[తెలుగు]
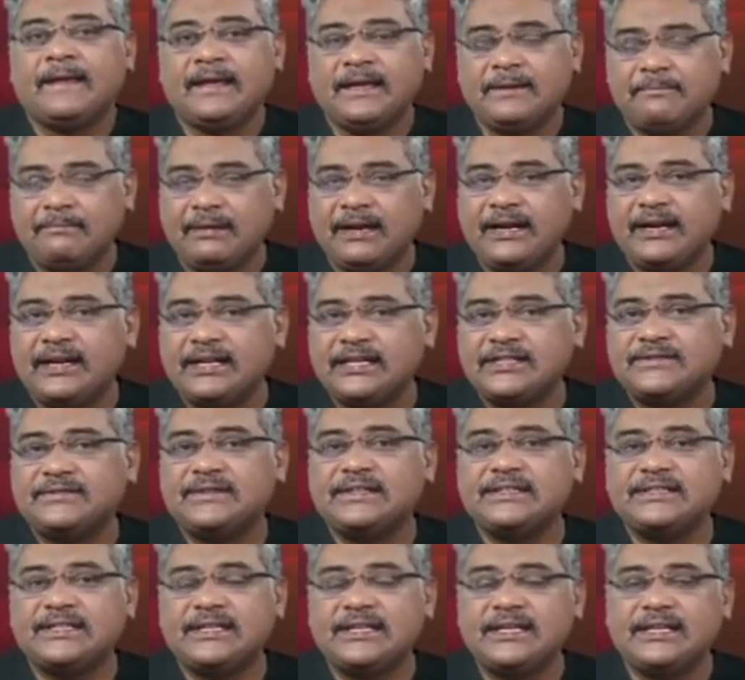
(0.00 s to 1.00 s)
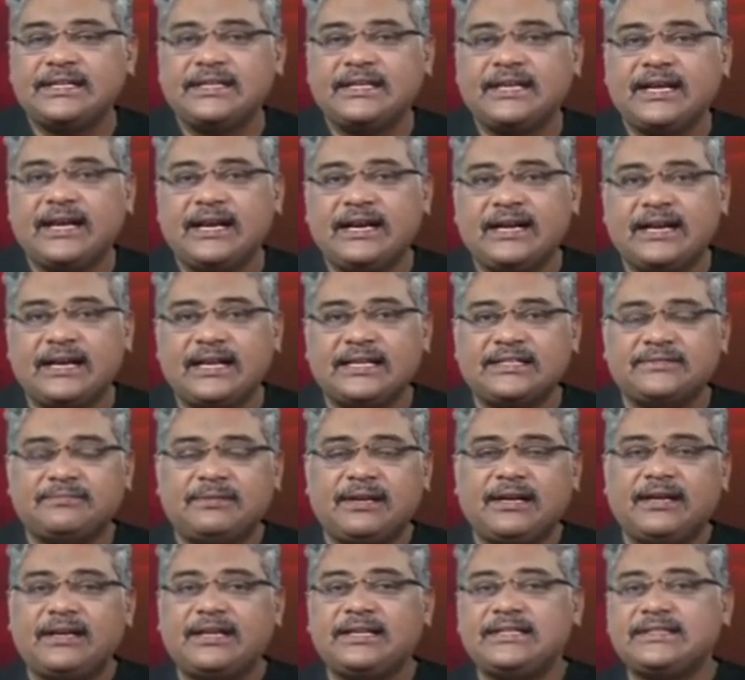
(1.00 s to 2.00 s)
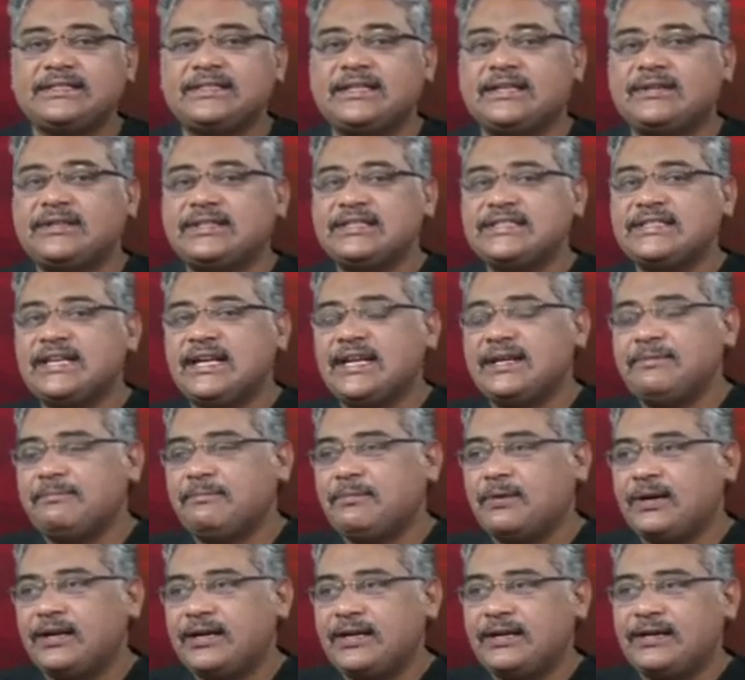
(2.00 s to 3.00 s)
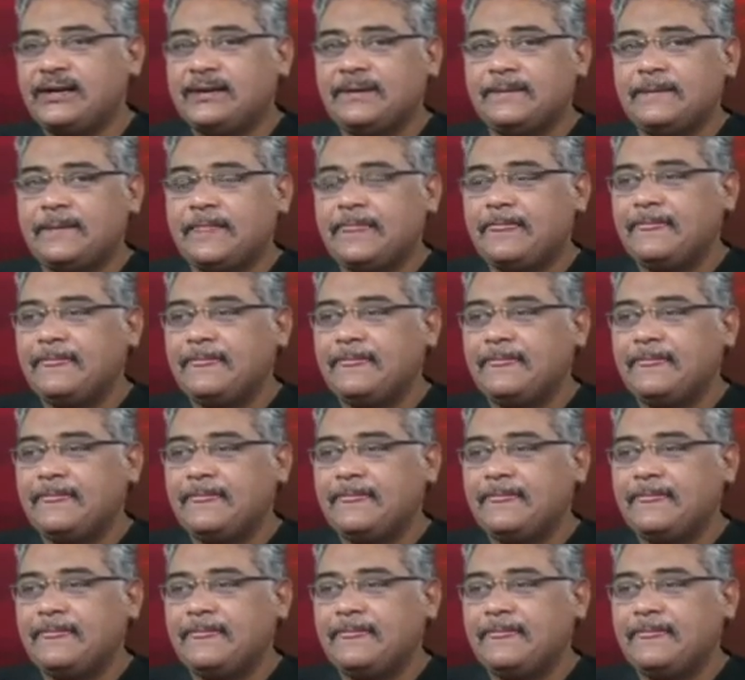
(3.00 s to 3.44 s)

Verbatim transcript: ఈ మెయింటెనెన్స్ ఫేజ్ అనేది హెయిర్ ట్రాన్స్ప్లాంటేషన్ తర్వాత చాలా ఇంపార్టెంట్